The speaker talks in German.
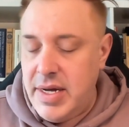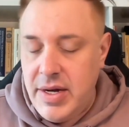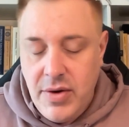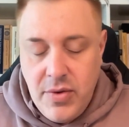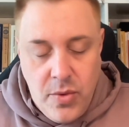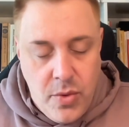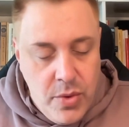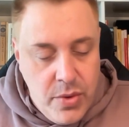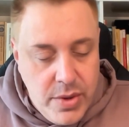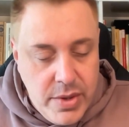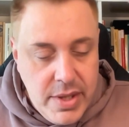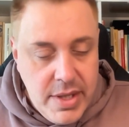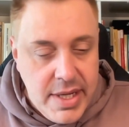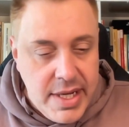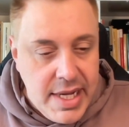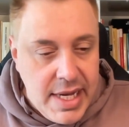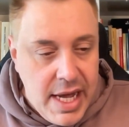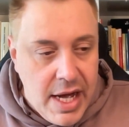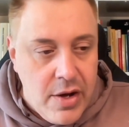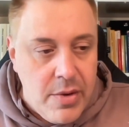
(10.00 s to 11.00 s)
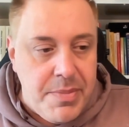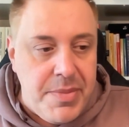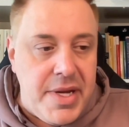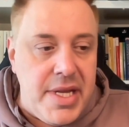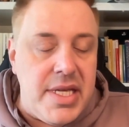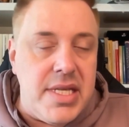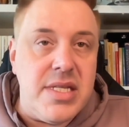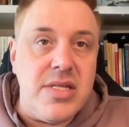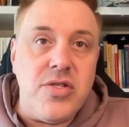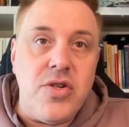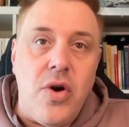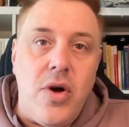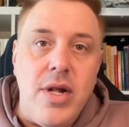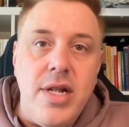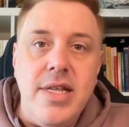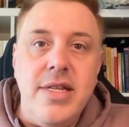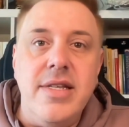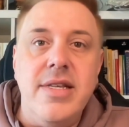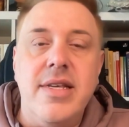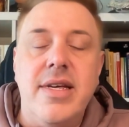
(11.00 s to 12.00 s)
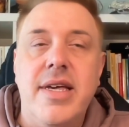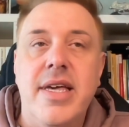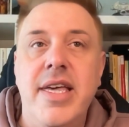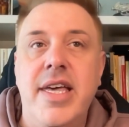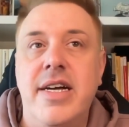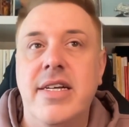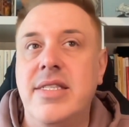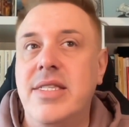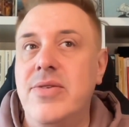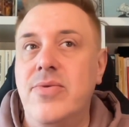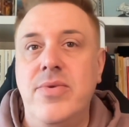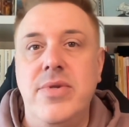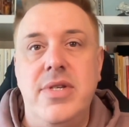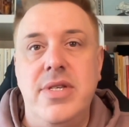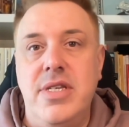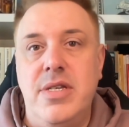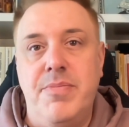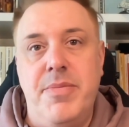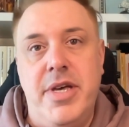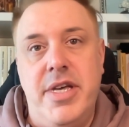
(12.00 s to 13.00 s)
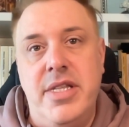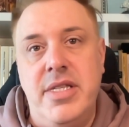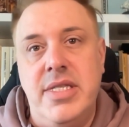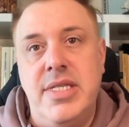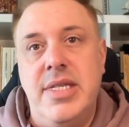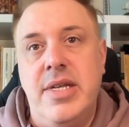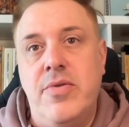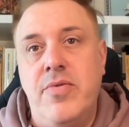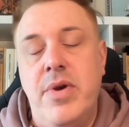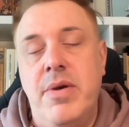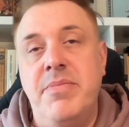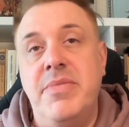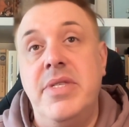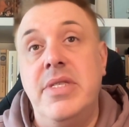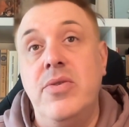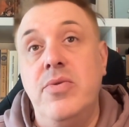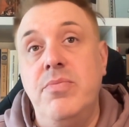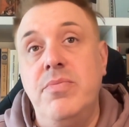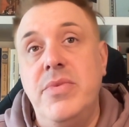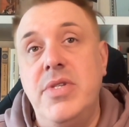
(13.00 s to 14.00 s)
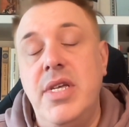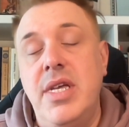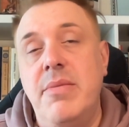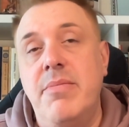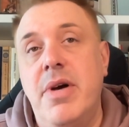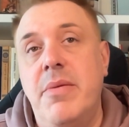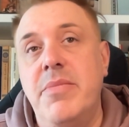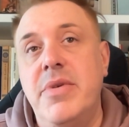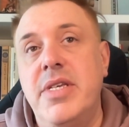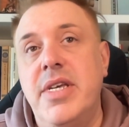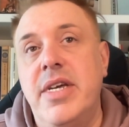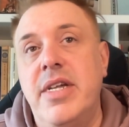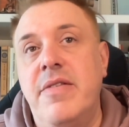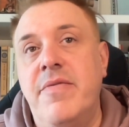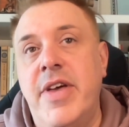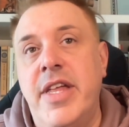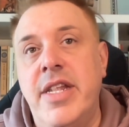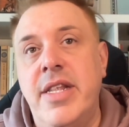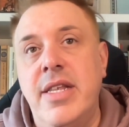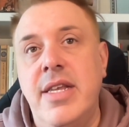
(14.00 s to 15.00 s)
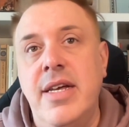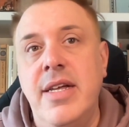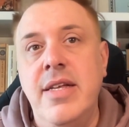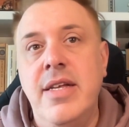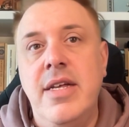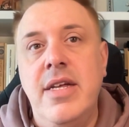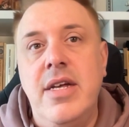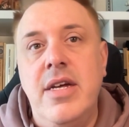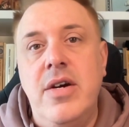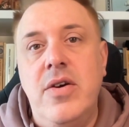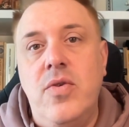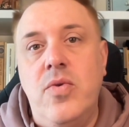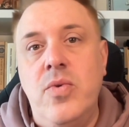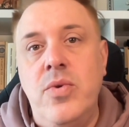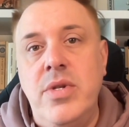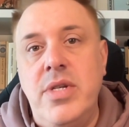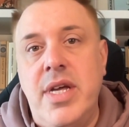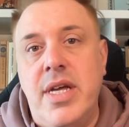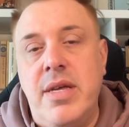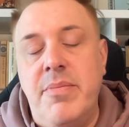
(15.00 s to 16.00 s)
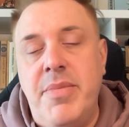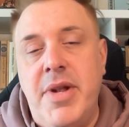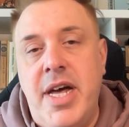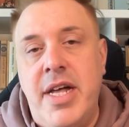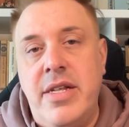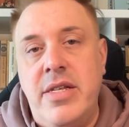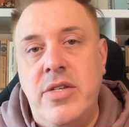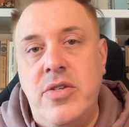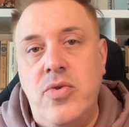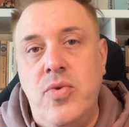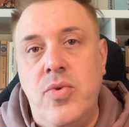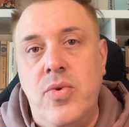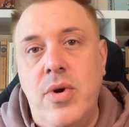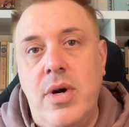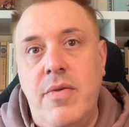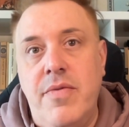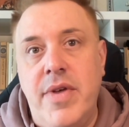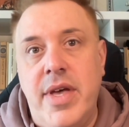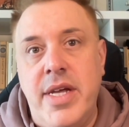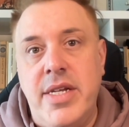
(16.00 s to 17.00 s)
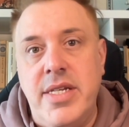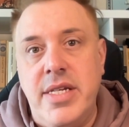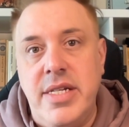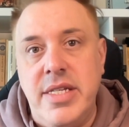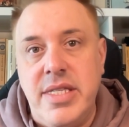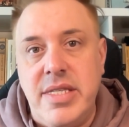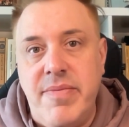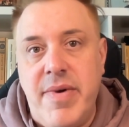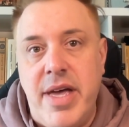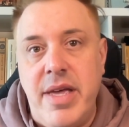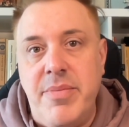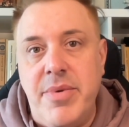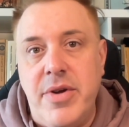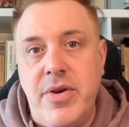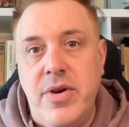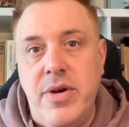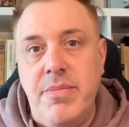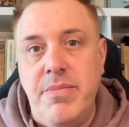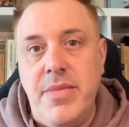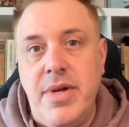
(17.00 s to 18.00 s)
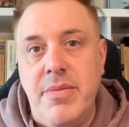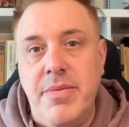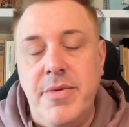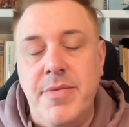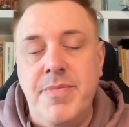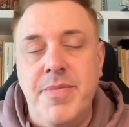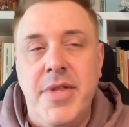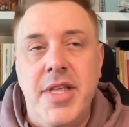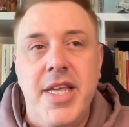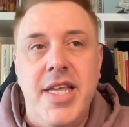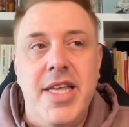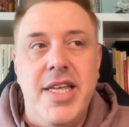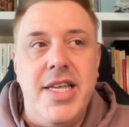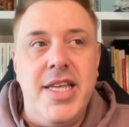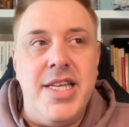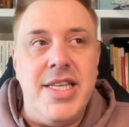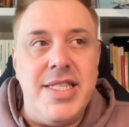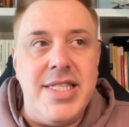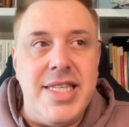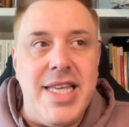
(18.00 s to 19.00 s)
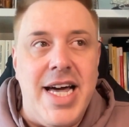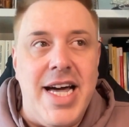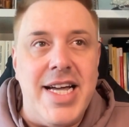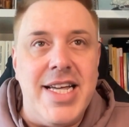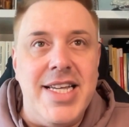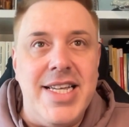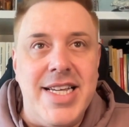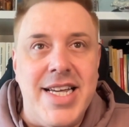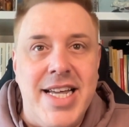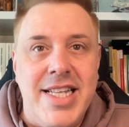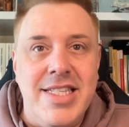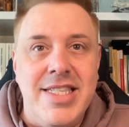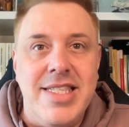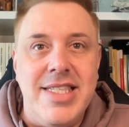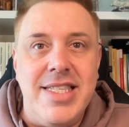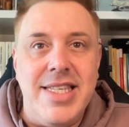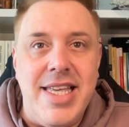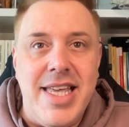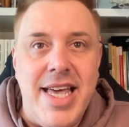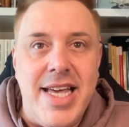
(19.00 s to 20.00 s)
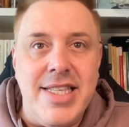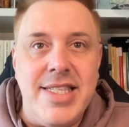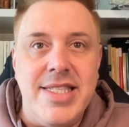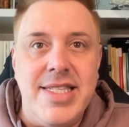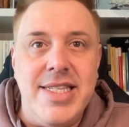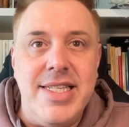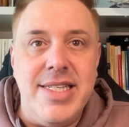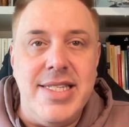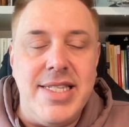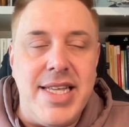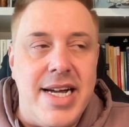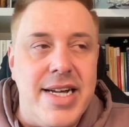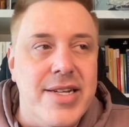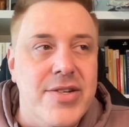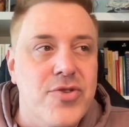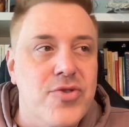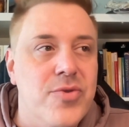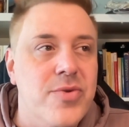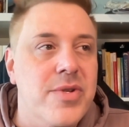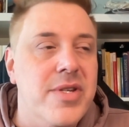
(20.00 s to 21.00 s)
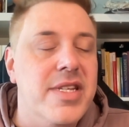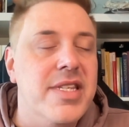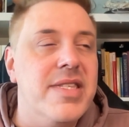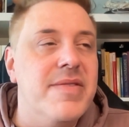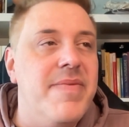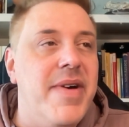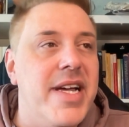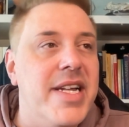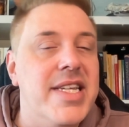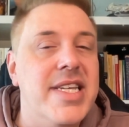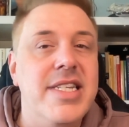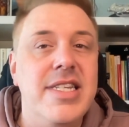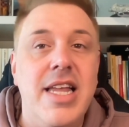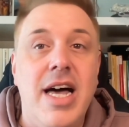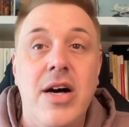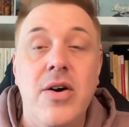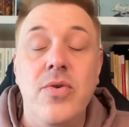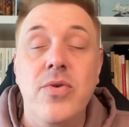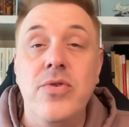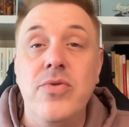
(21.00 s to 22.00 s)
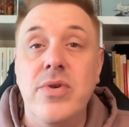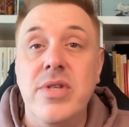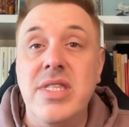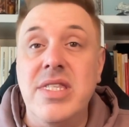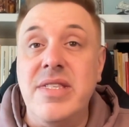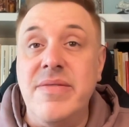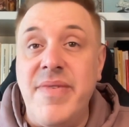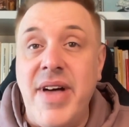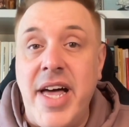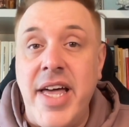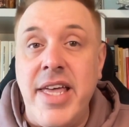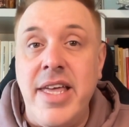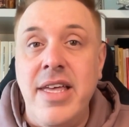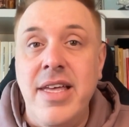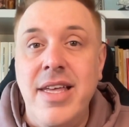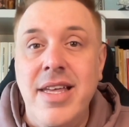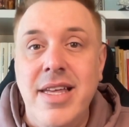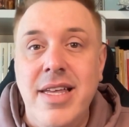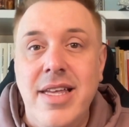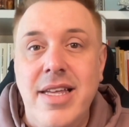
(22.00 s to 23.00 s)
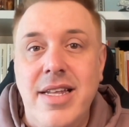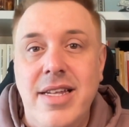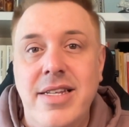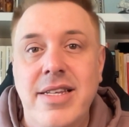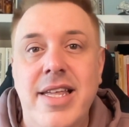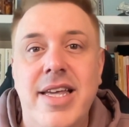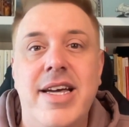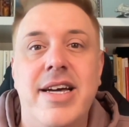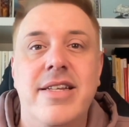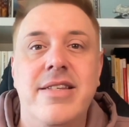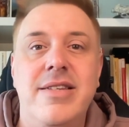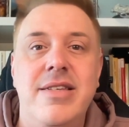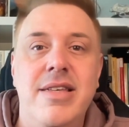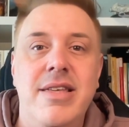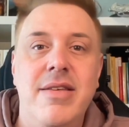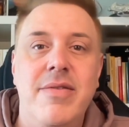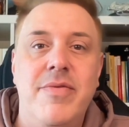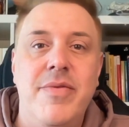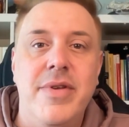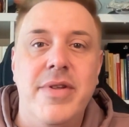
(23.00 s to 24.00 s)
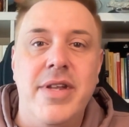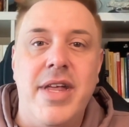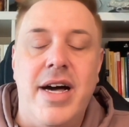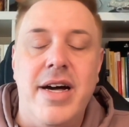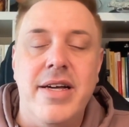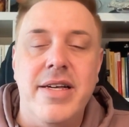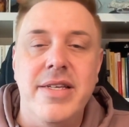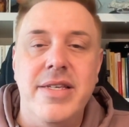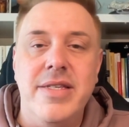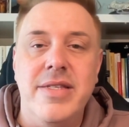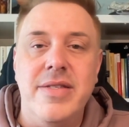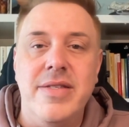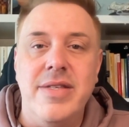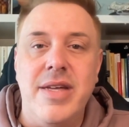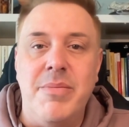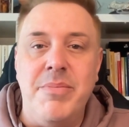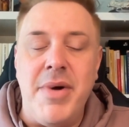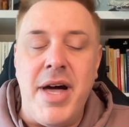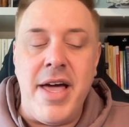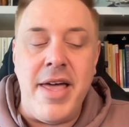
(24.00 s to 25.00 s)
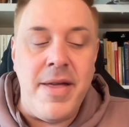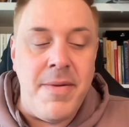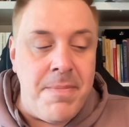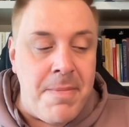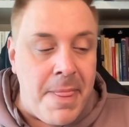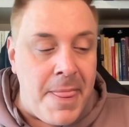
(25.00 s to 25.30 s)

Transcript: unglaublich tollen Reaktionen, die ich bei Instagram zum Thema Michael Wendler und der geplanten Doku auf RTL 2 bekommen habe. Ich sage ganz herzlich Dankeschön. Es waren genau nur zwei negative Nachrichten dabei